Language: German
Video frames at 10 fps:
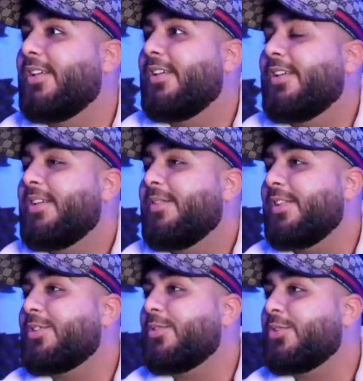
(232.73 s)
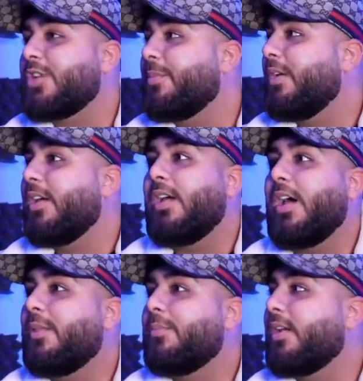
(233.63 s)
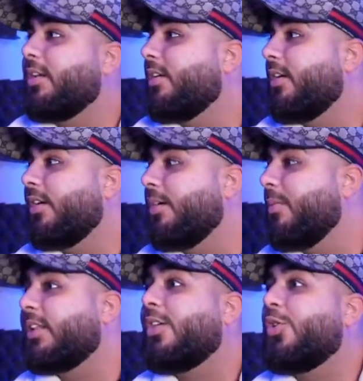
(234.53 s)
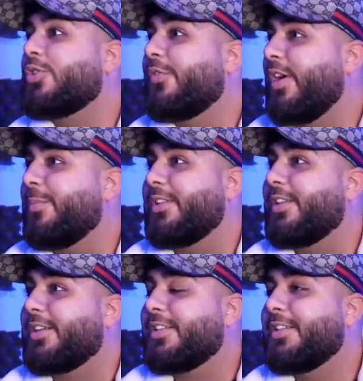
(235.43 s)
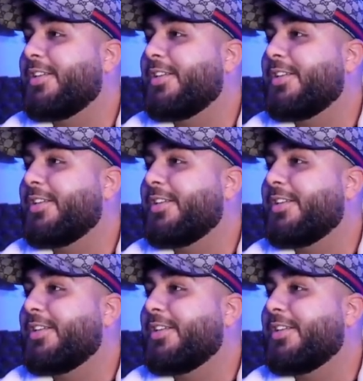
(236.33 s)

Mhm. Weißt du, ich habe äh, an meine äh, mathe gedacht.